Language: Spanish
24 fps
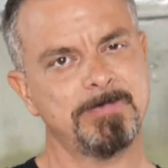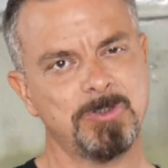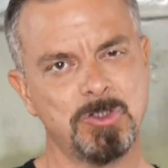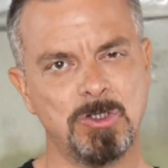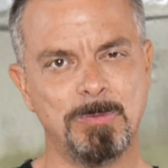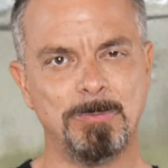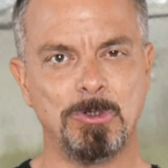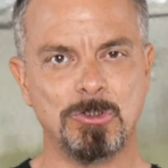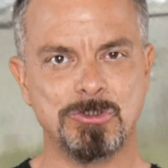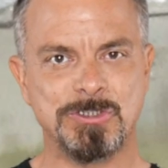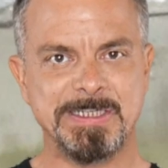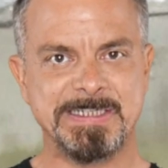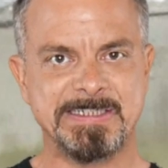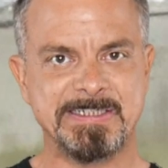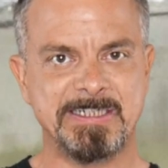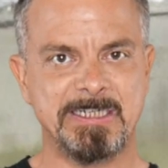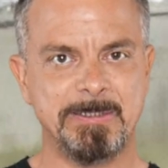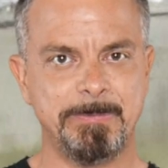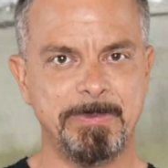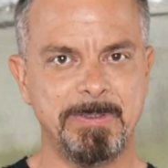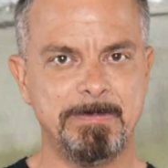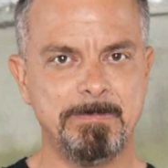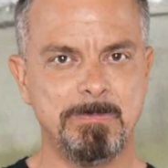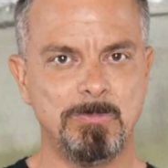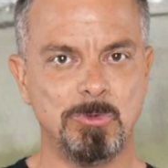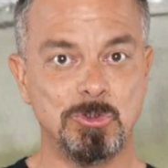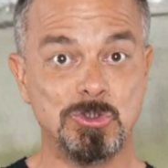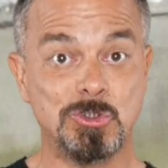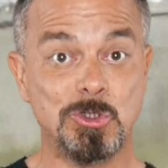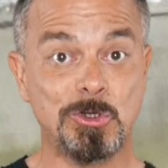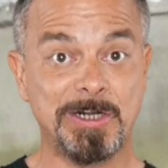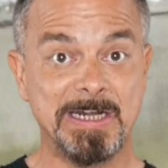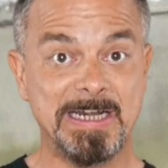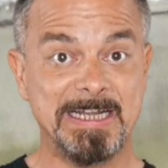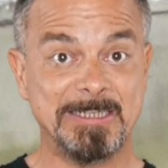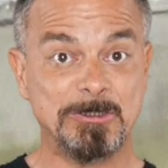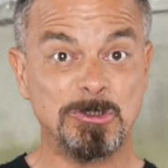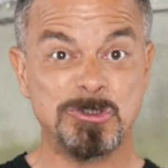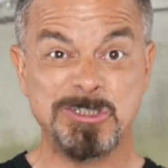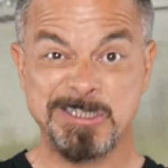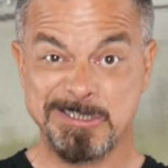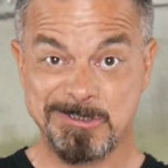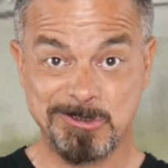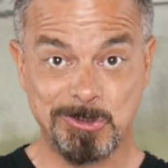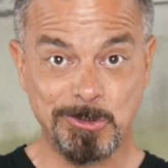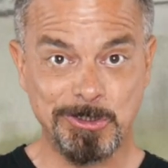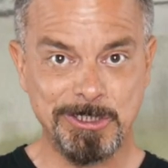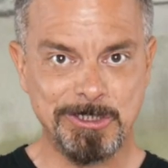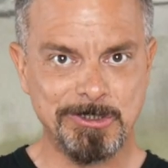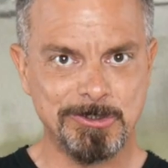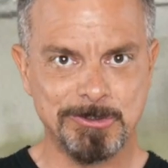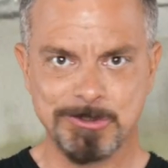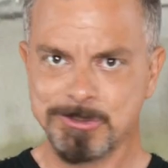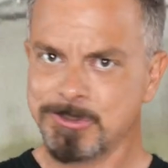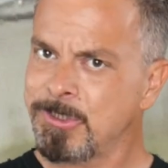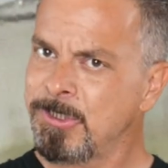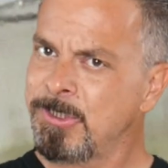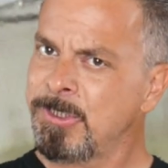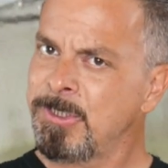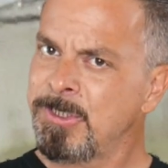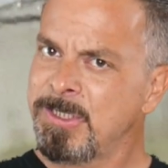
como los describen muchos relatos históricos,